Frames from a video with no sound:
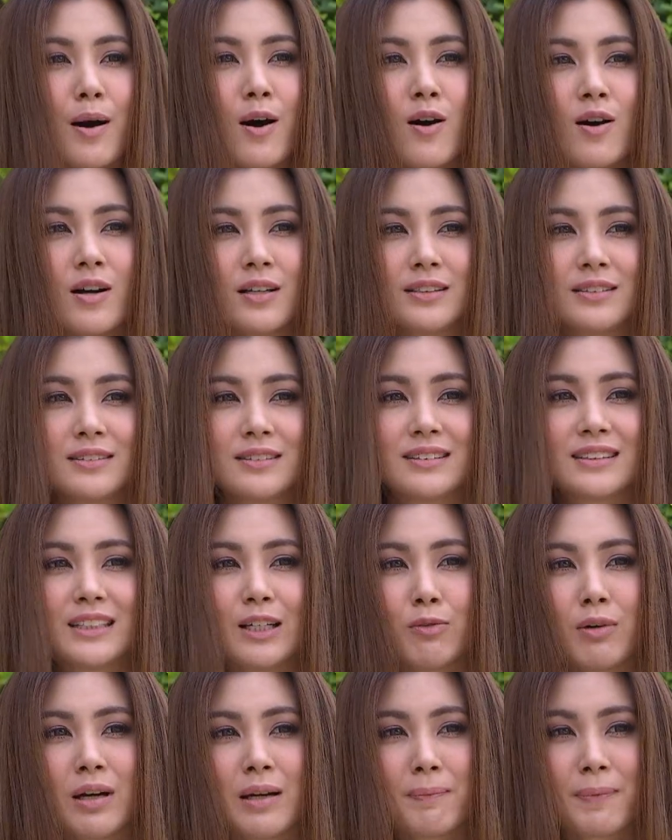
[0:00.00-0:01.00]
บอด
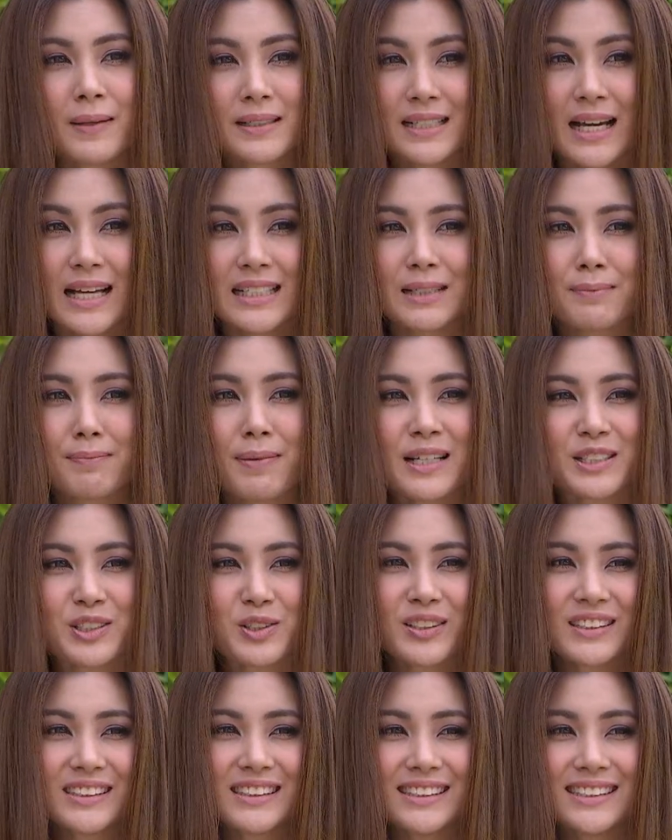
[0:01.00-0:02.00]
แต่ว่าประสาทสัมผัส
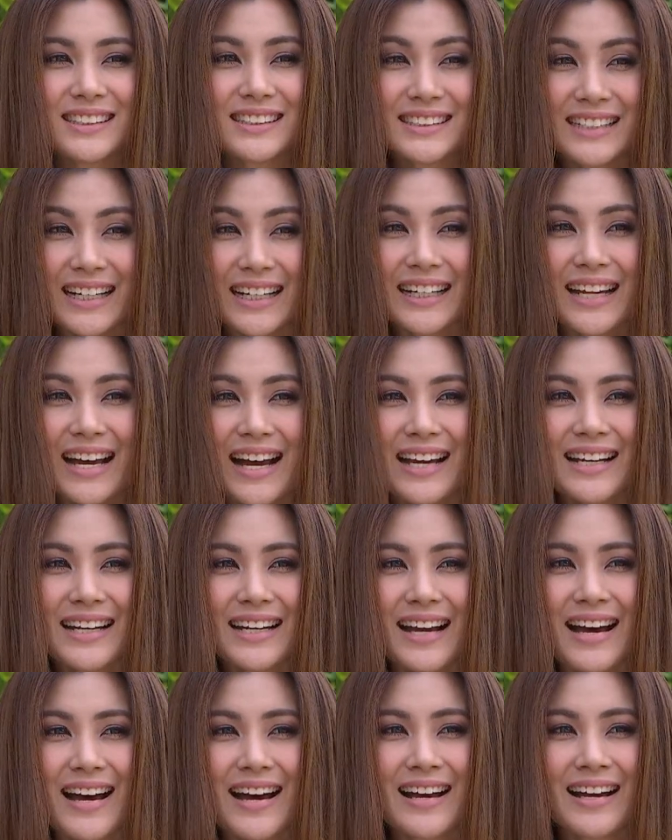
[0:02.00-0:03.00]
ส่วนอื่นยังใช้ได้
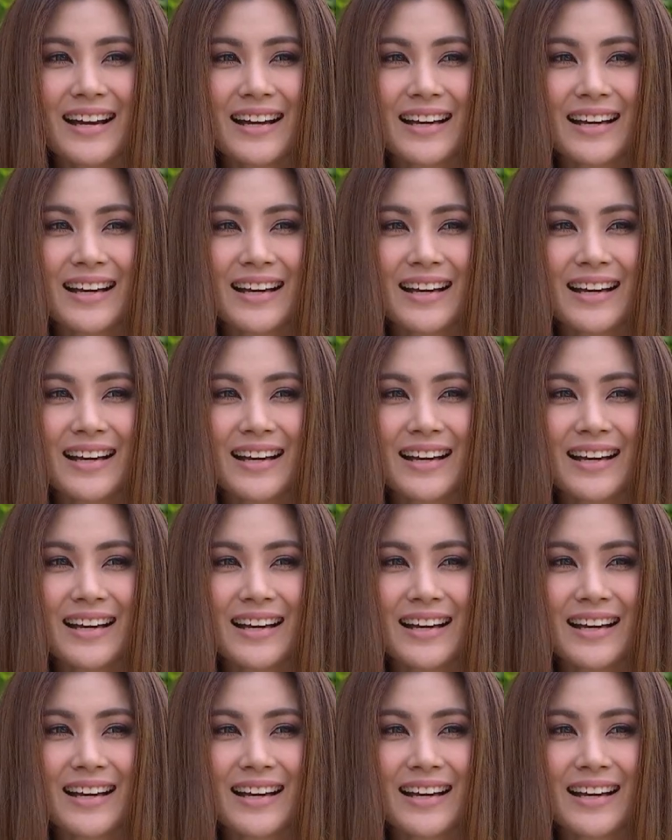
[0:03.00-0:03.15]
นะคะ